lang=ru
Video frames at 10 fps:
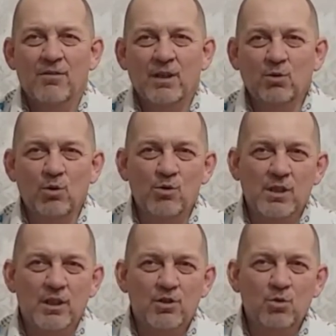в которую
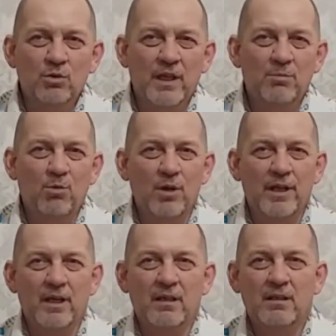заношу
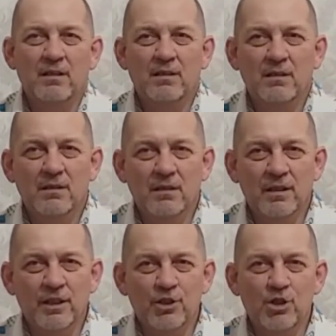наиболее
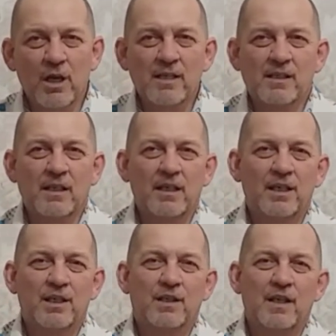э, частые
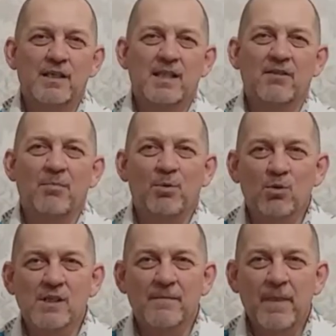и интересные
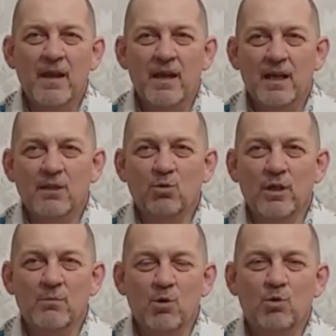вопросы,
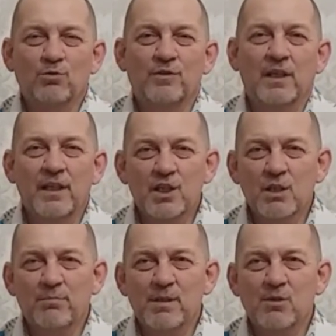которые могут в
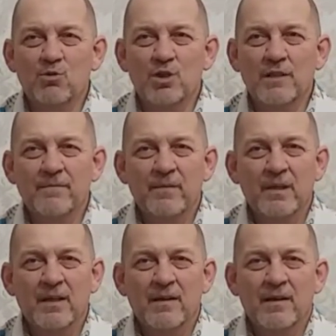дальнейшем послужить
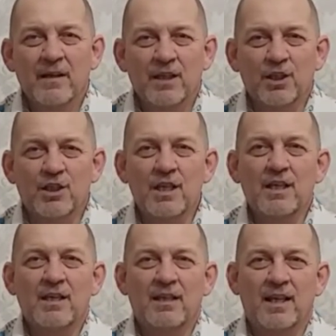
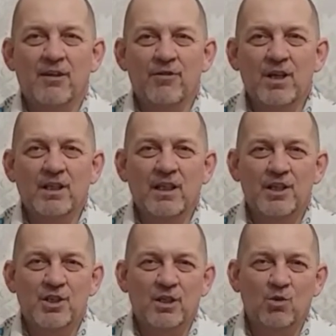идеей для выхода
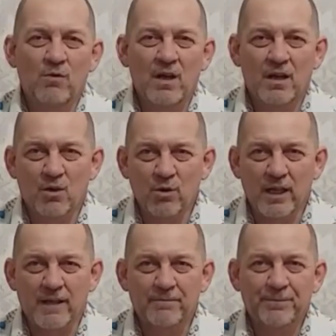очередного
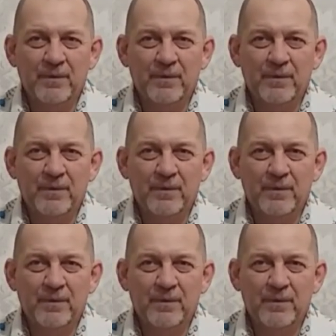ролика.